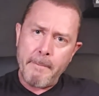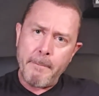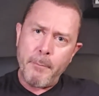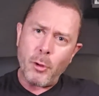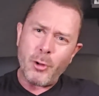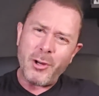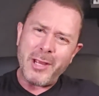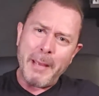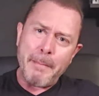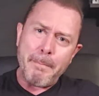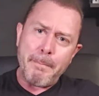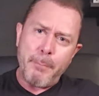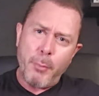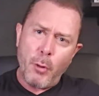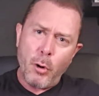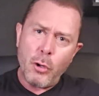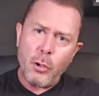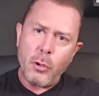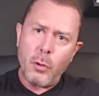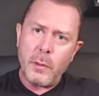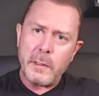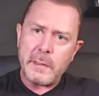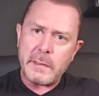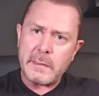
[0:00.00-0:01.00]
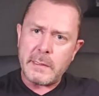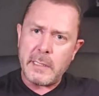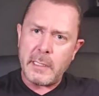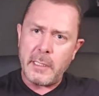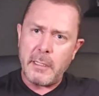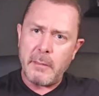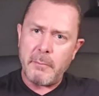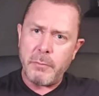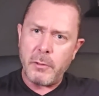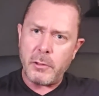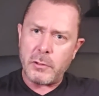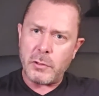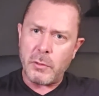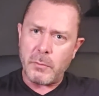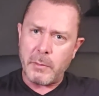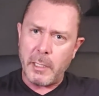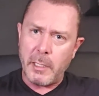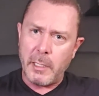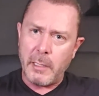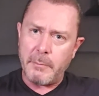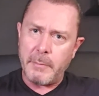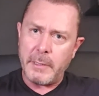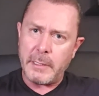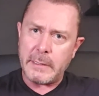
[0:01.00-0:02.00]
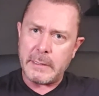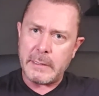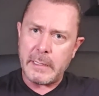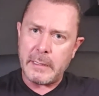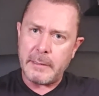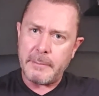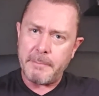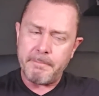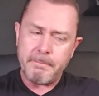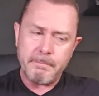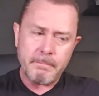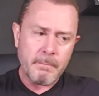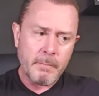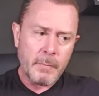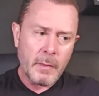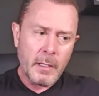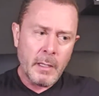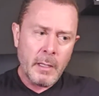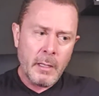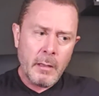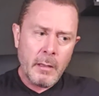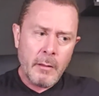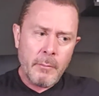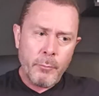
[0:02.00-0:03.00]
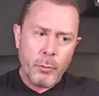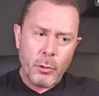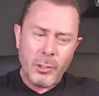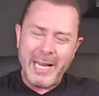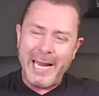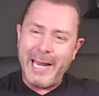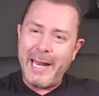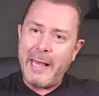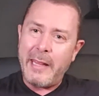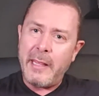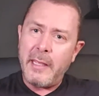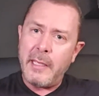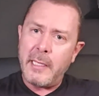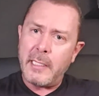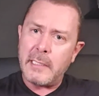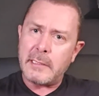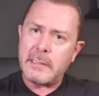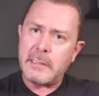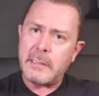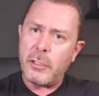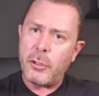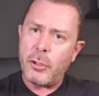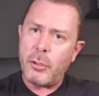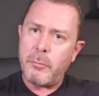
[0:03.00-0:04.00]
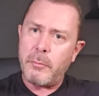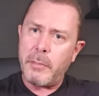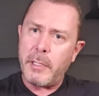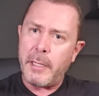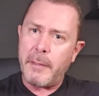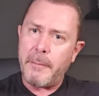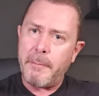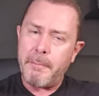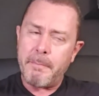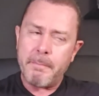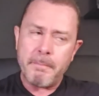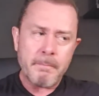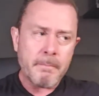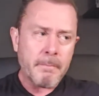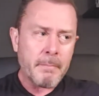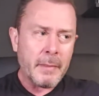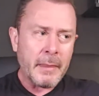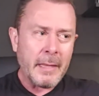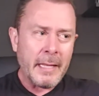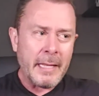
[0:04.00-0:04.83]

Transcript: ¿Por qué pongo este ejemplo sobre la mesa? Porque le dije a este hombre,